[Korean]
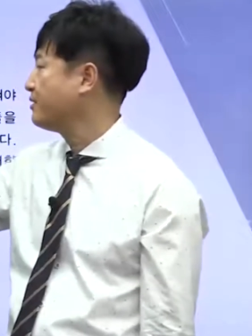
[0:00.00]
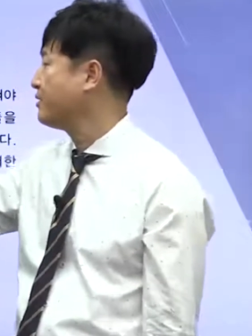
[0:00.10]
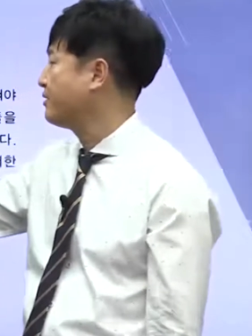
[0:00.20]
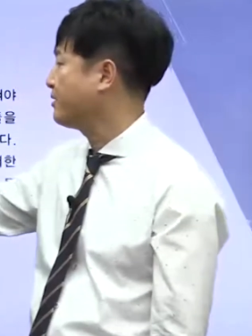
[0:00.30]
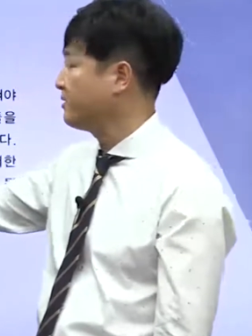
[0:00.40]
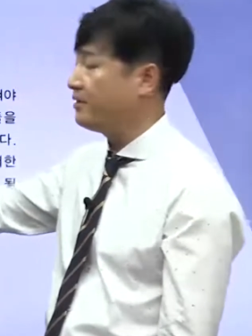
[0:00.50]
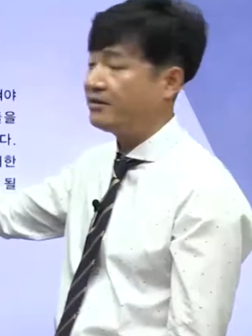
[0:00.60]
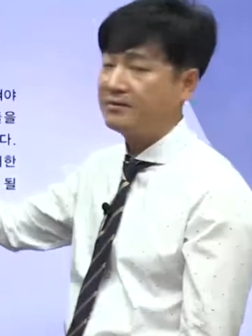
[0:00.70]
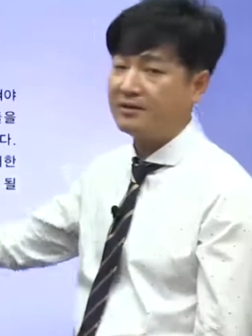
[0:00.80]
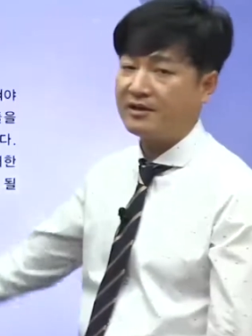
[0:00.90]
예.
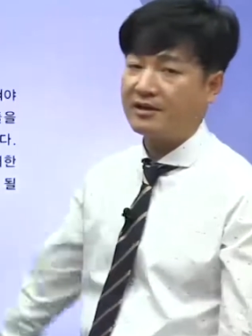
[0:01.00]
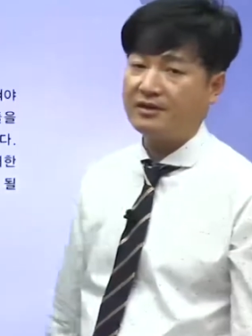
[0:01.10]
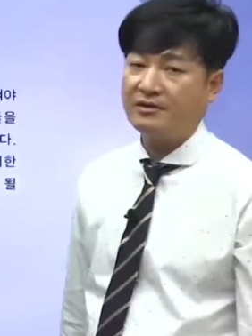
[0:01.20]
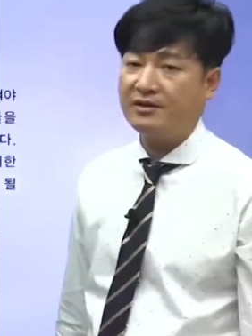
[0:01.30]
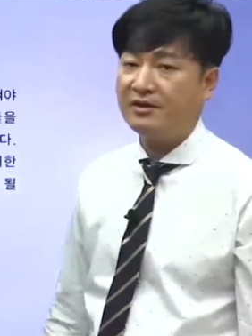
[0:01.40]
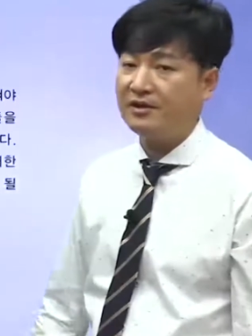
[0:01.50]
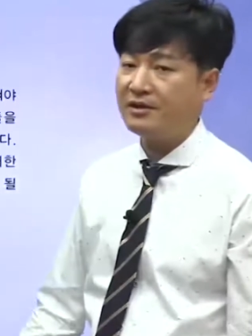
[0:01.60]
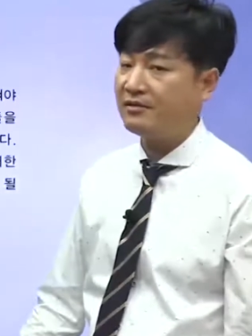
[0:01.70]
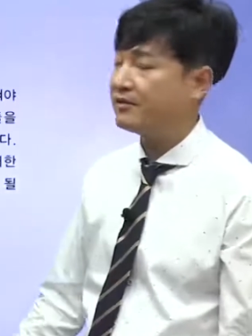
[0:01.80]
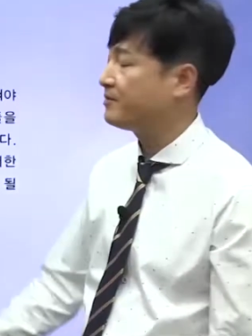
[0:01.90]
그리스 문자까지도
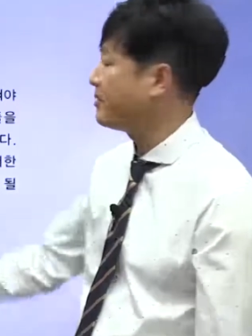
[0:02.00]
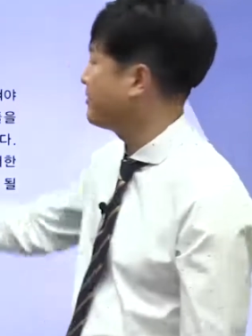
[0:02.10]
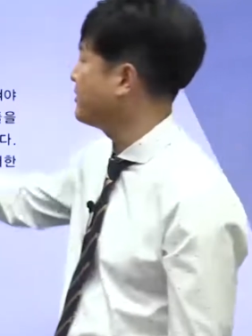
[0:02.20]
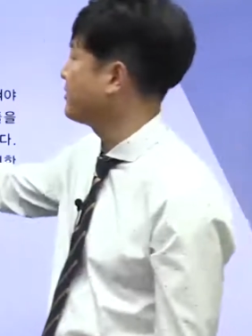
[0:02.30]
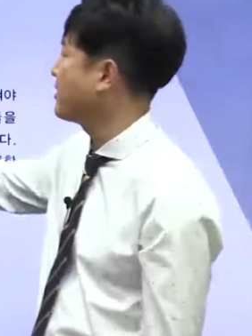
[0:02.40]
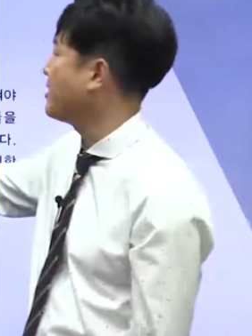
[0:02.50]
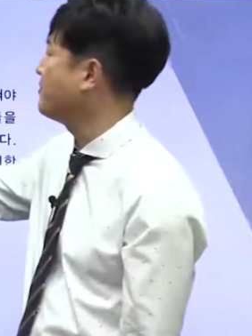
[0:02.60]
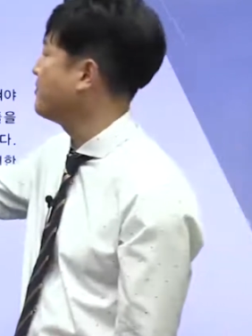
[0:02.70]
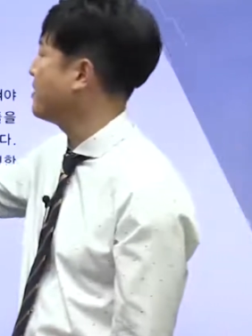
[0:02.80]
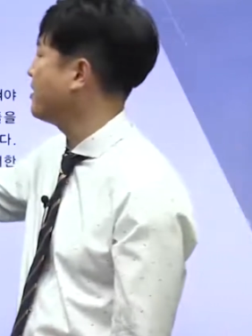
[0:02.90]
채택하고 있습니다. 뭐 이런 거예요.
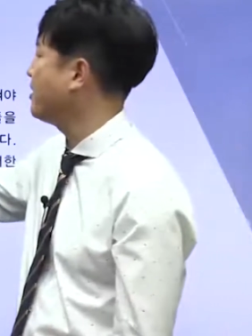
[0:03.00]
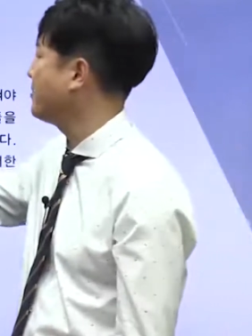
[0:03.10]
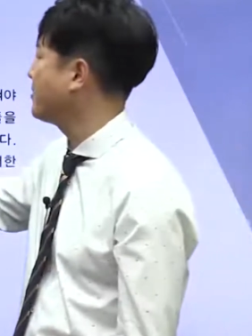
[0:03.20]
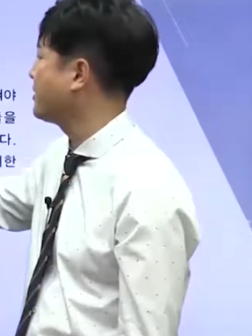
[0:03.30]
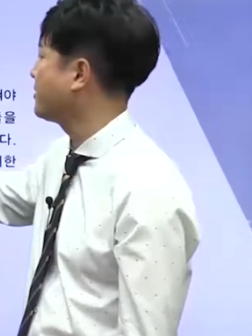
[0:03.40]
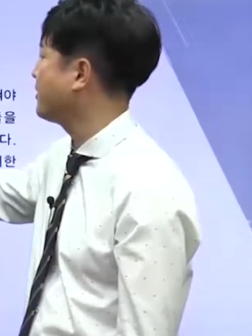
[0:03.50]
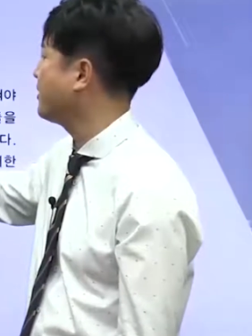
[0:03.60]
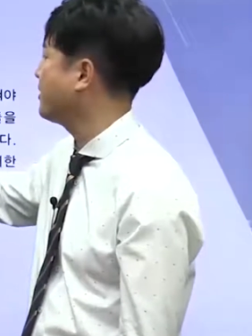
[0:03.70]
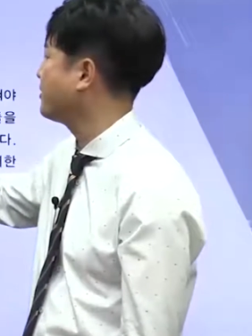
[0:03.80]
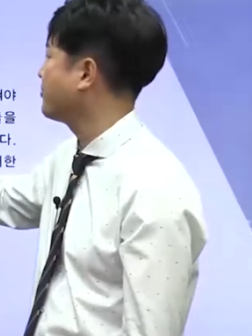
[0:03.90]
알파,
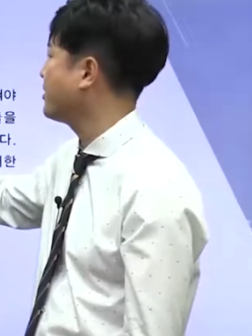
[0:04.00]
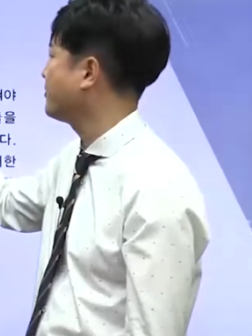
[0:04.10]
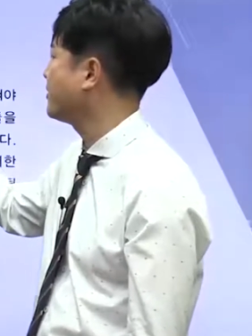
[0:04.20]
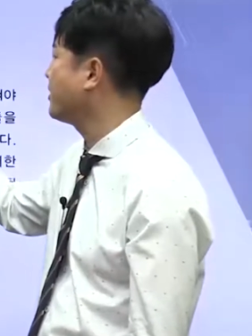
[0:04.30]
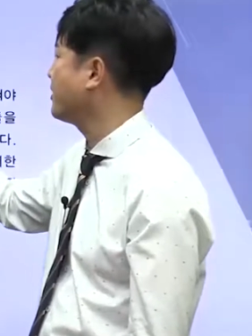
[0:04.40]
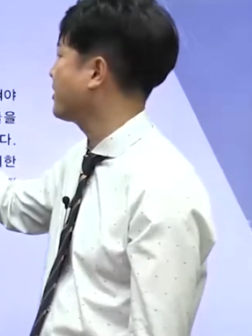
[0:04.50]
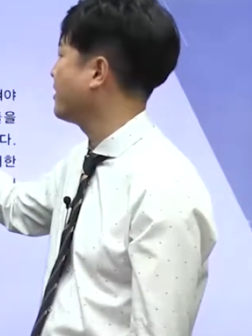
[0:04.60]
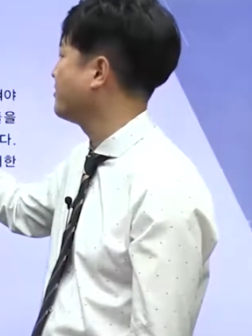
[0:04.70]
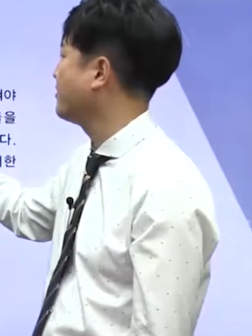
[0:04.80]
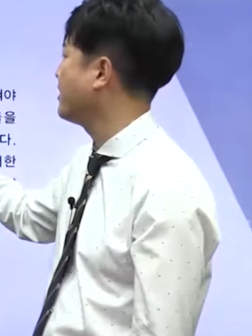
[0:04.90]
베타, 람다,
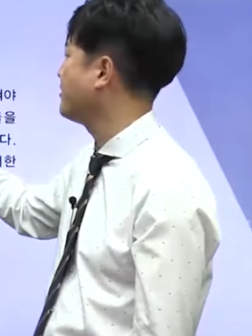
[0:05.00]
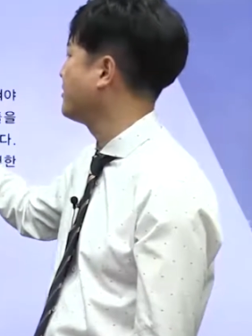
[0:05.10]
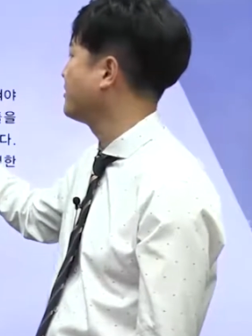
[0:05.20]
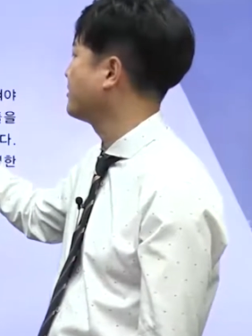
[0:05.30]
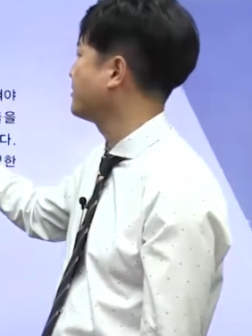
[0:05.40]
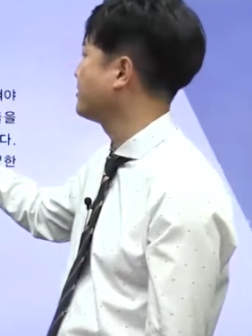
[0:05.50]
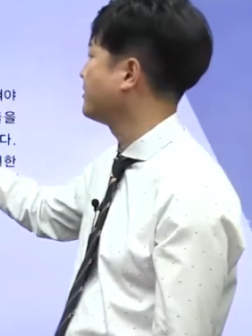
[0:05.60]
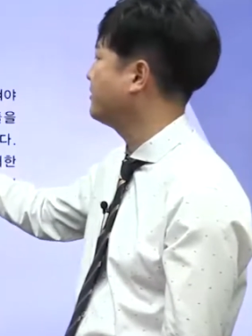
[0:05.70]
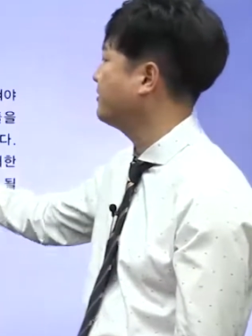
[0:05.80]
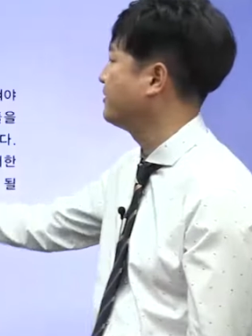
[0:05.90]
감마 뭐 이런
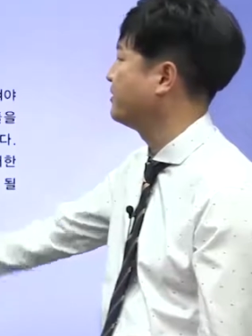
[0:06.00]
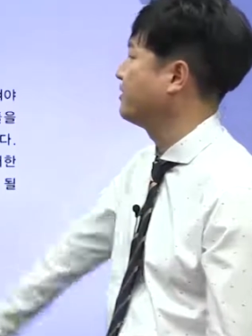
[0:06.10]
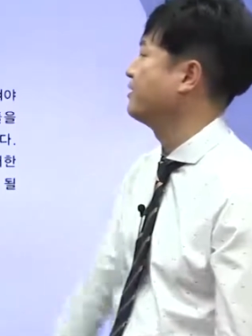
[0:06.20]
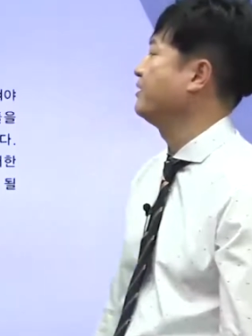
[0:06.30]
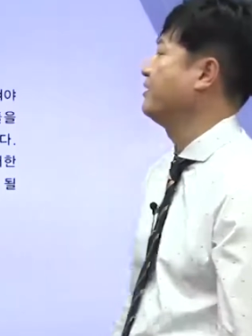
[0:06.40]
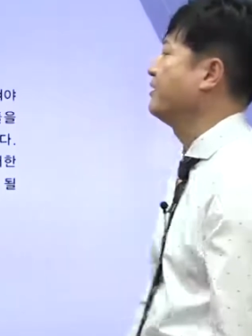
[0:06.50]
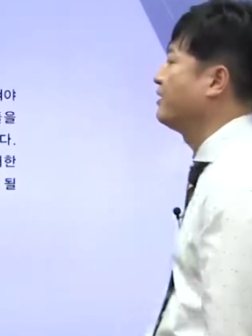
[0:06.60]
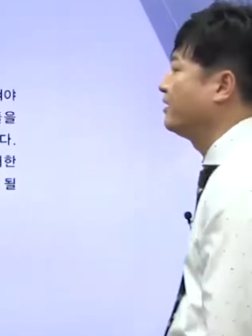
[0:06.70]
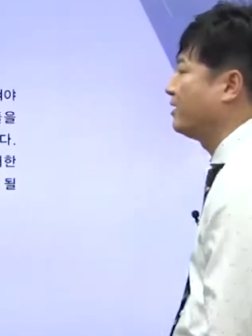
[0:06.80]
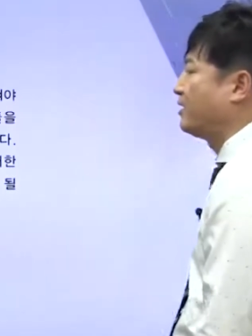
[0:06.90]
것들이요. 예.
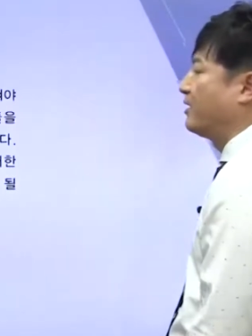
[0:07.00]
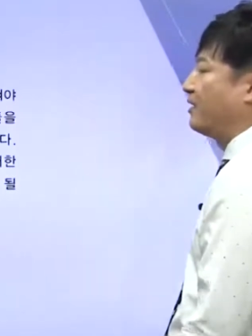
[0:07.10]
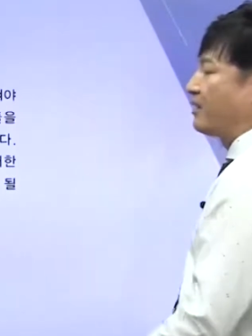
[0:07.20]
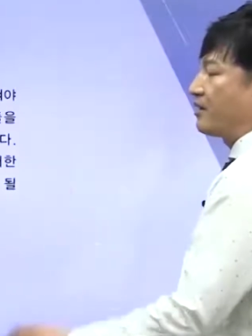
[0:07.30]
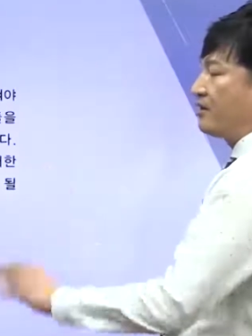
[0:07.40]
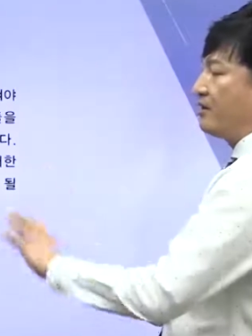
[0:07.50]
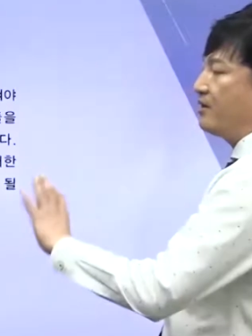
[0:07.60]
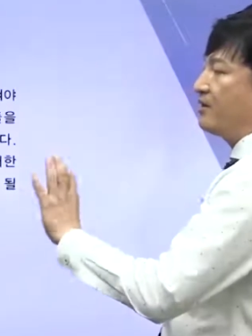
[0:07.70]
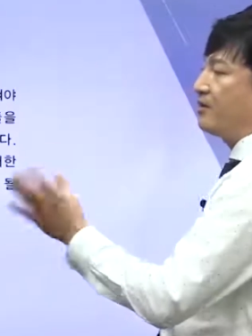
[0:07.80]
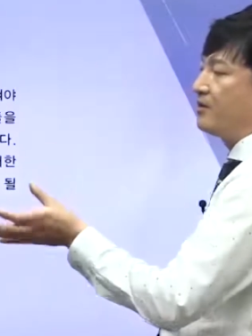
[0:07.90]

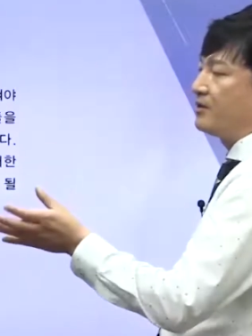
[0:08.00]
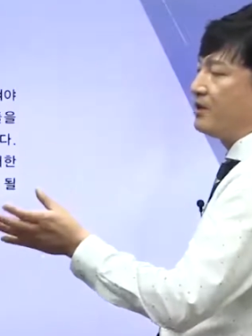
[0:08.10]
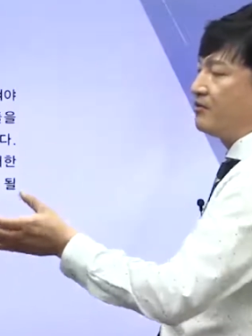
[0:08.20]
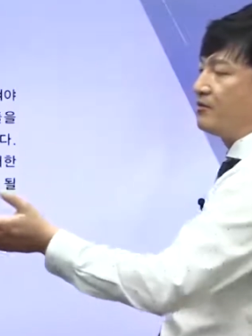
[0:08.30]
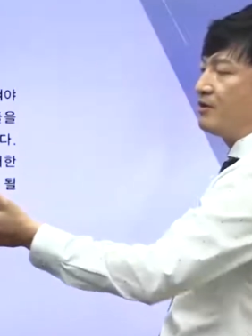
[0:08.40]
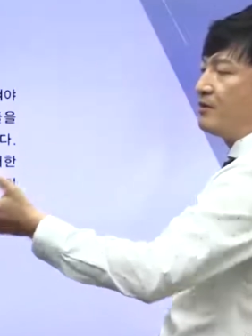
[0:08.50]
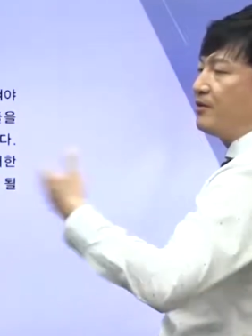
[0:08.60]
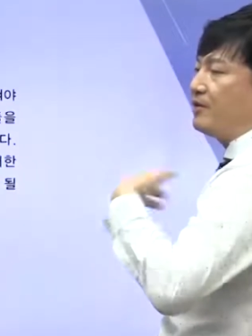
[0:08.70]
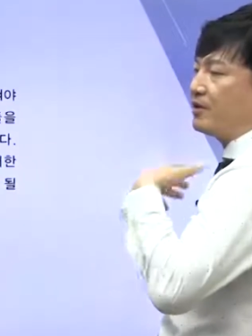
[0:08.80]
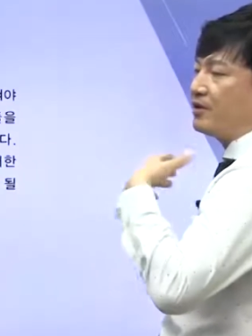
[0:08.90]
그런 기호들이
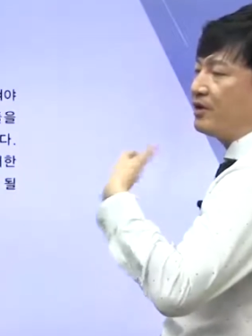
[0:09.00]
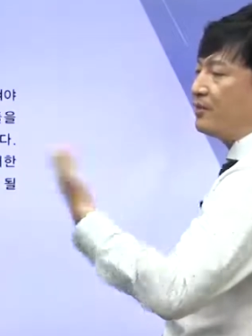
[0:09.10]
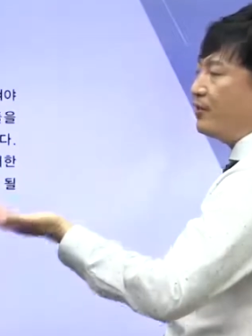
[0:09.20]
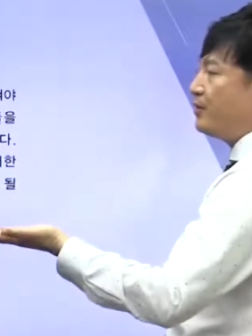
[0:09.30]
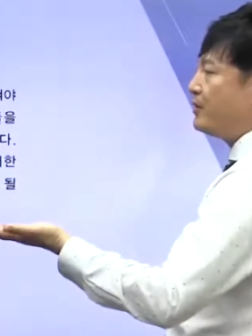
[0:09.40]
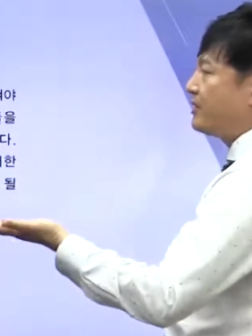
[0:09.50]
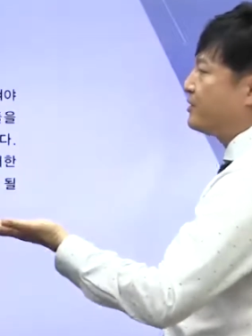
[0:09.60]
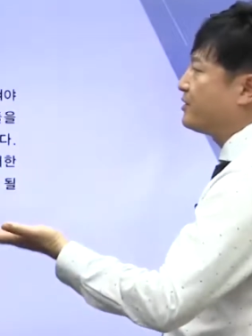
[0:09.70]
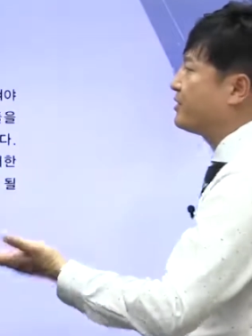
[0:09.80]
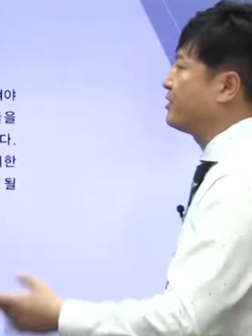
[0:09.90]
우리말로 어떻게 표현이
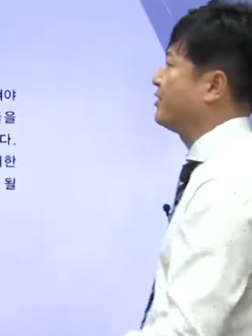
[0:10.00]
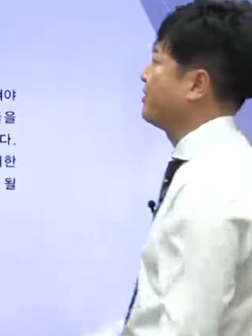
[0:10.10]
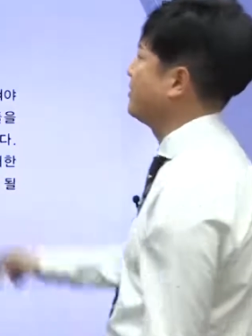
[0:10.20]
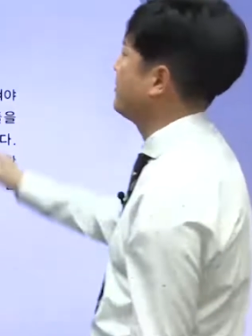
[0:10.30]
되는지